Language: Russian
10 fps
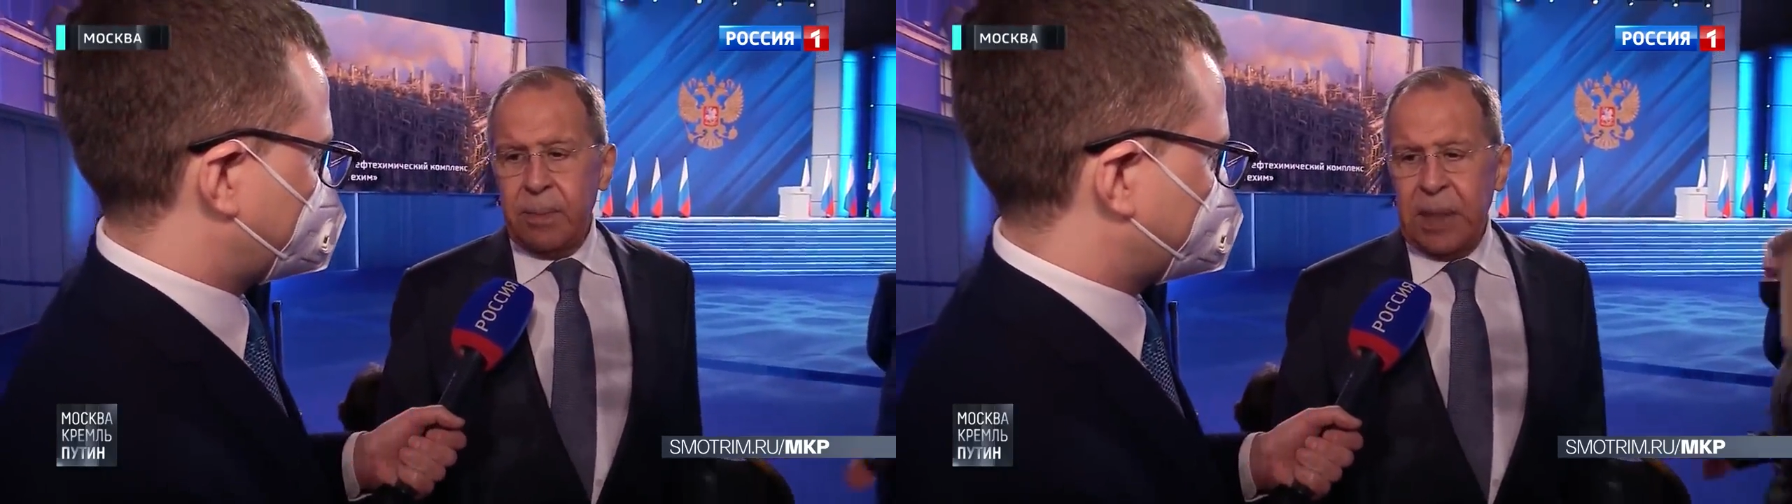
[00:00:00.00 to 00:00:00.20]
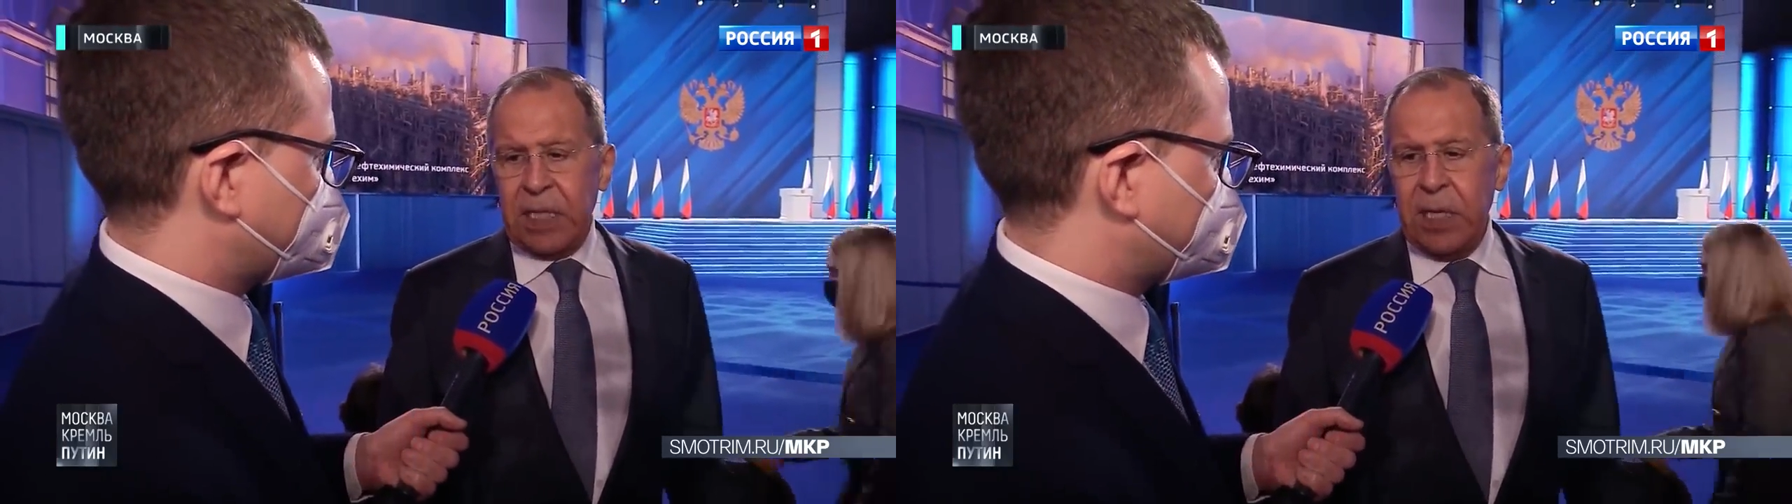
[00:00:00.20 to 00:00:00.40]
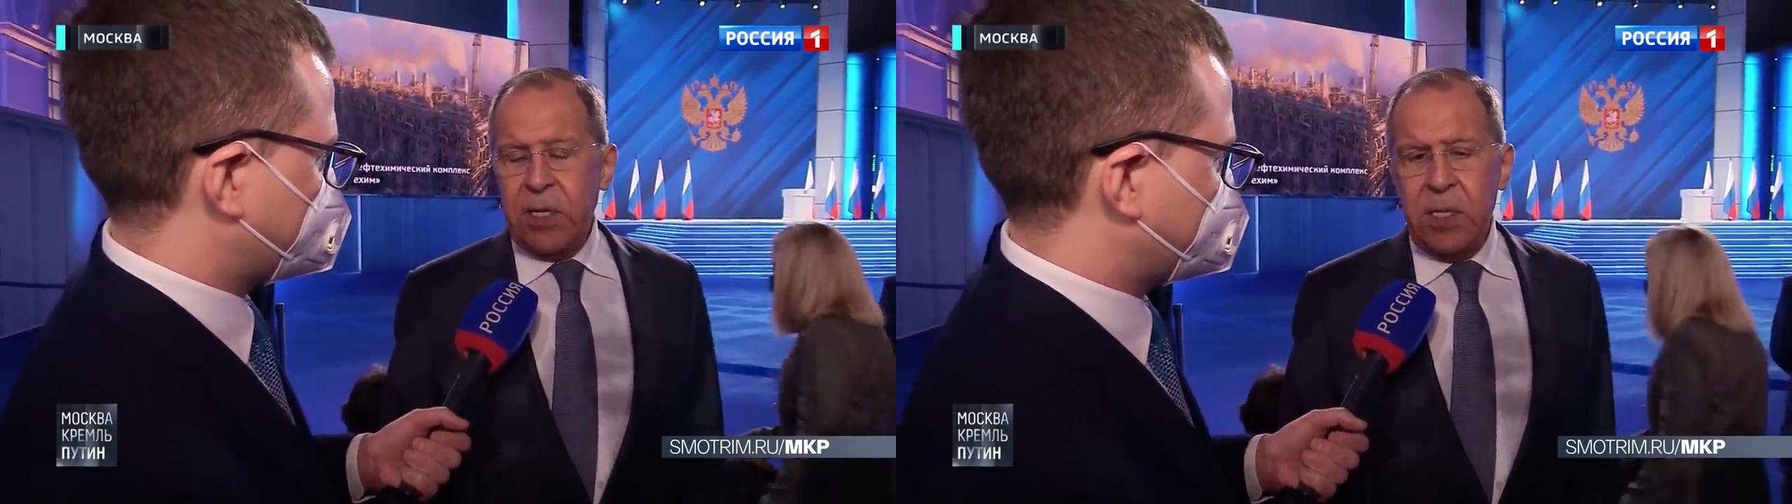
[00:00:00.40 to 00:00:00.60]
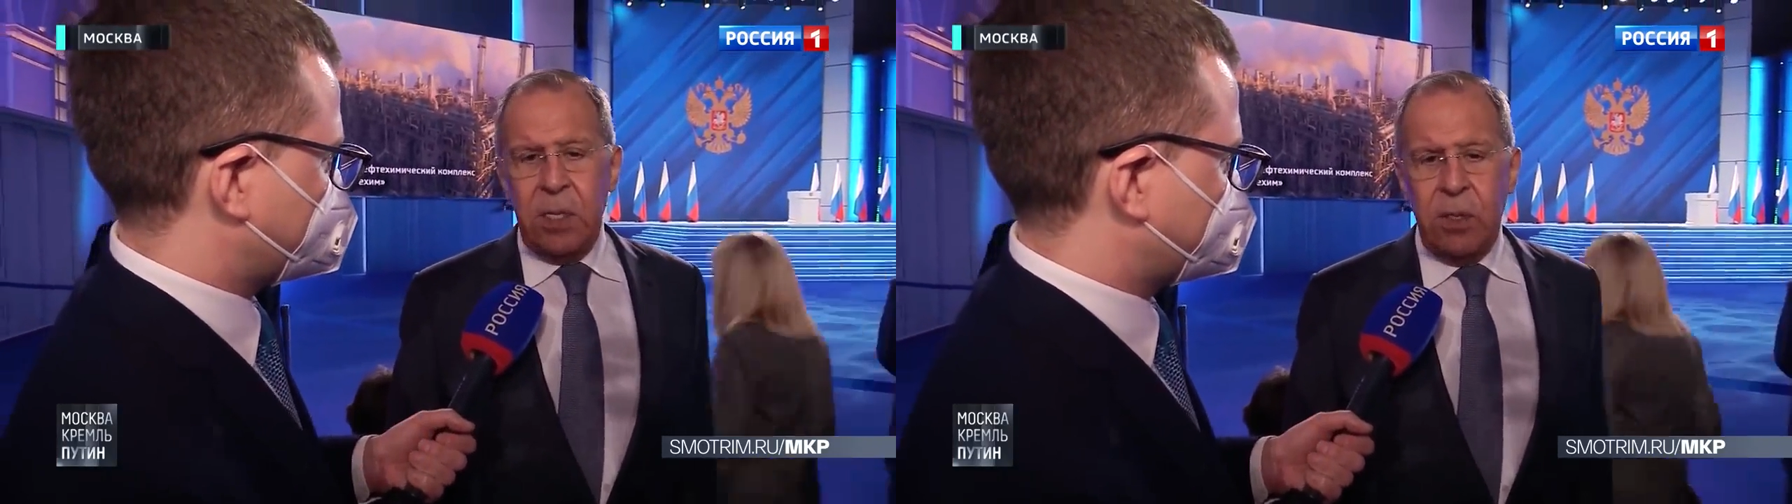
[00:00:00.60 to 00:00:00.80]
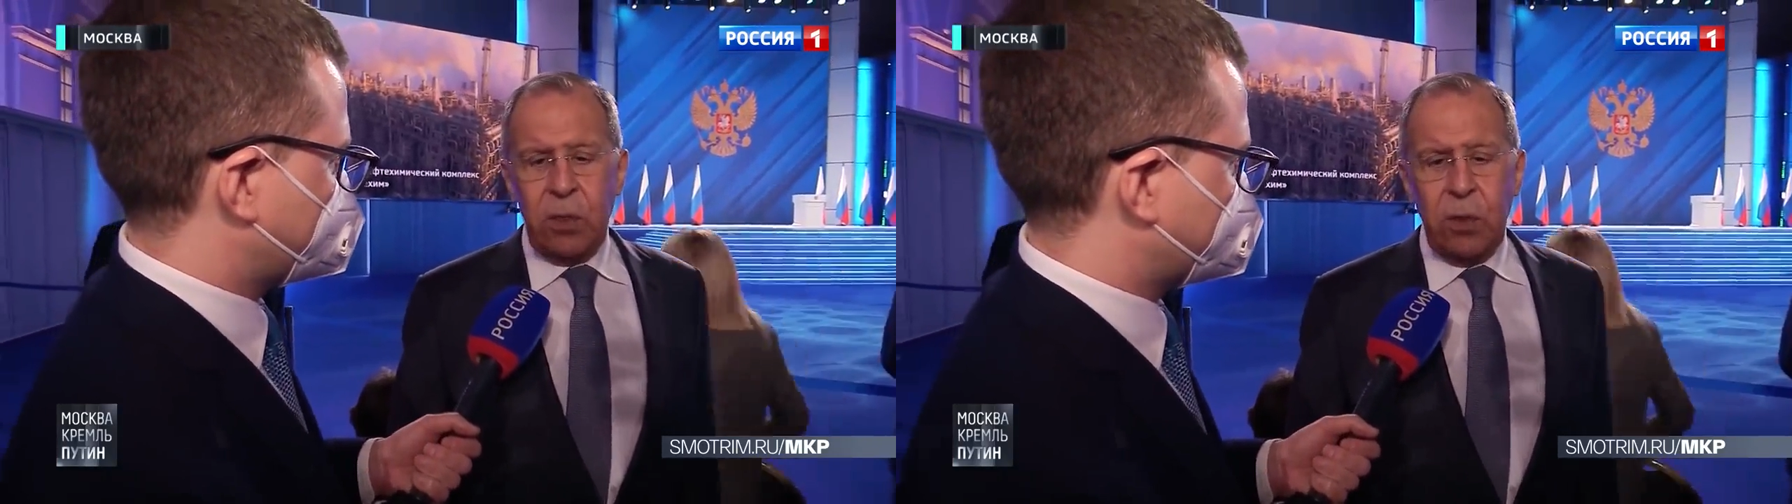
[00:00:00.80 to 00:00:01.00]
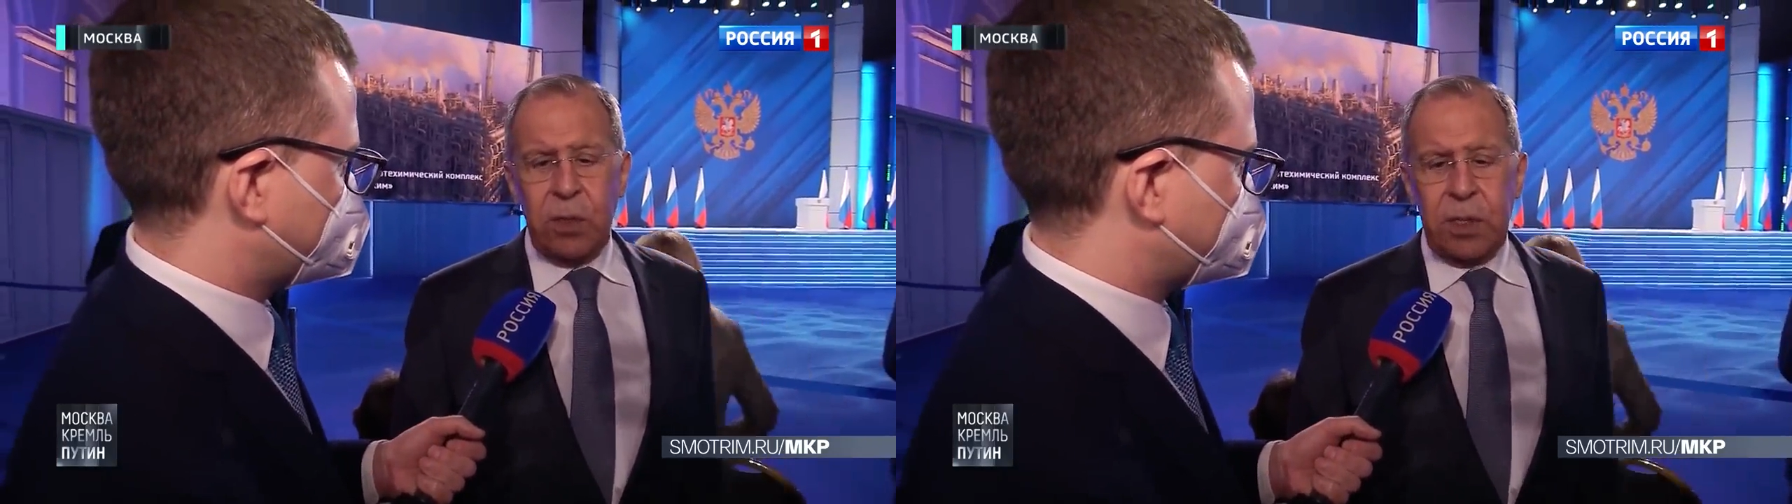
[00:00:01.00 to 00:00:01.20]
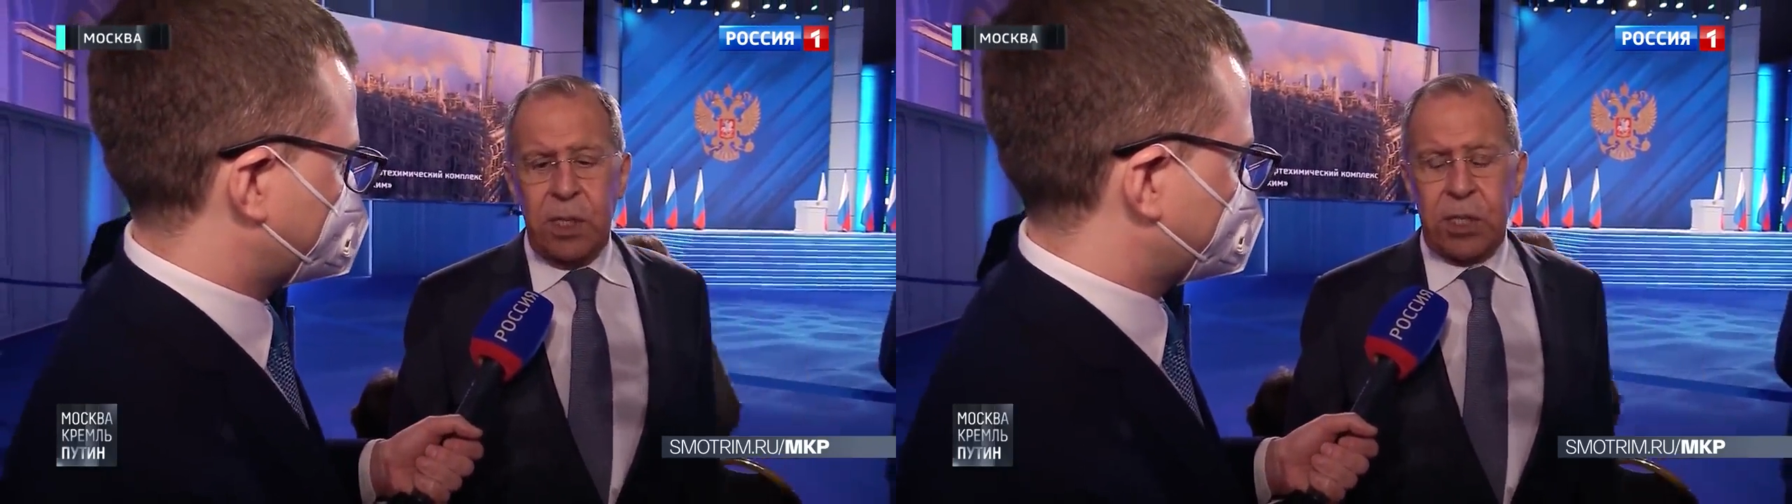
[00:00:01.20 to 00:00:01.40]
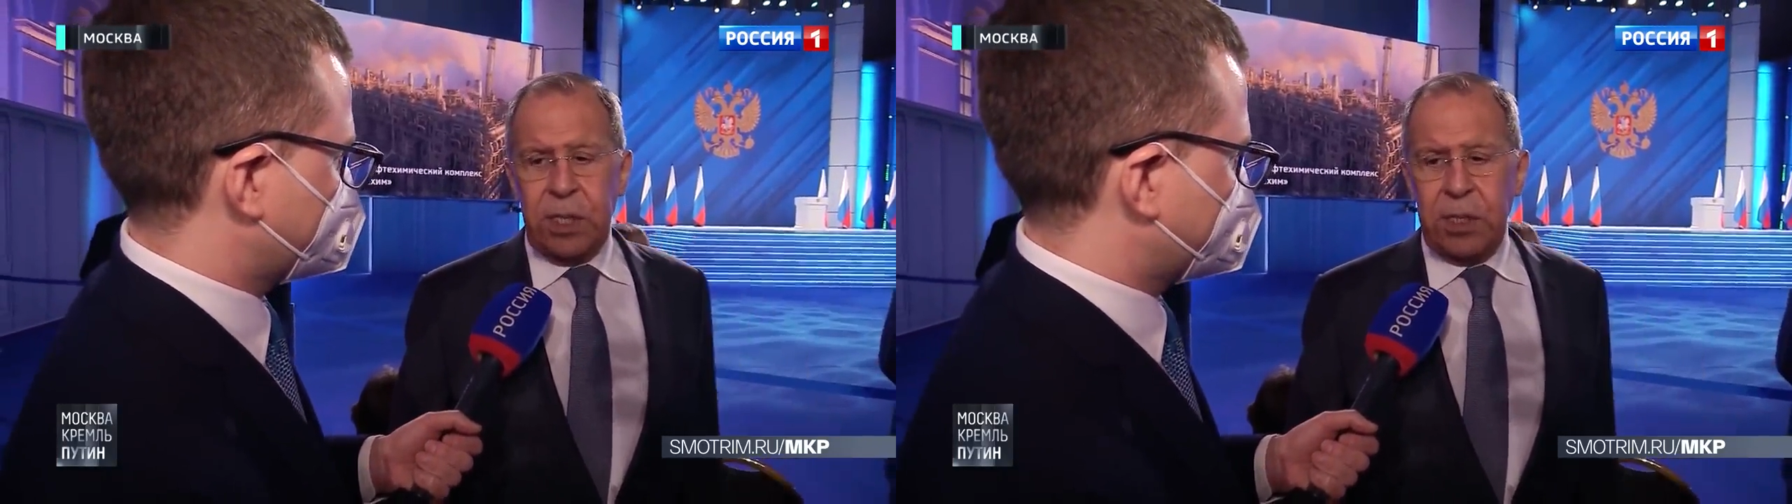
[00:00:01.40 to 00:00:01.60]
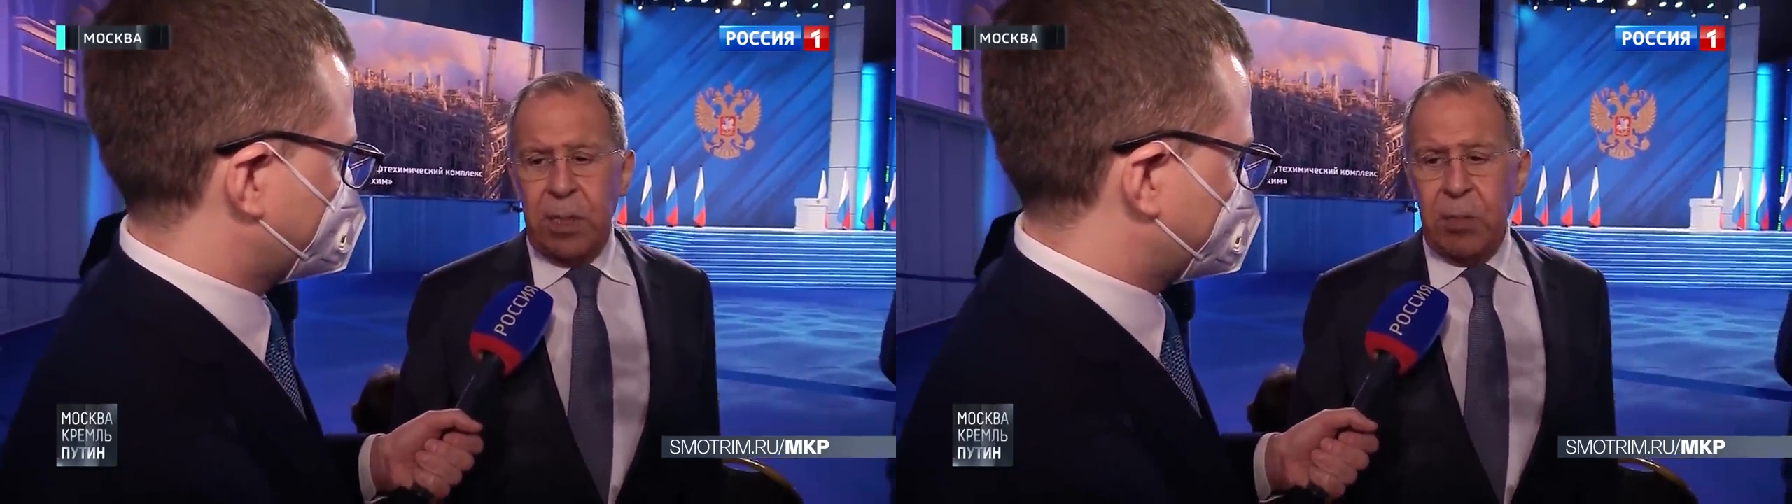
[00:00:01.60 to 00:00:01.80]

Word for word: последние недружественные шаги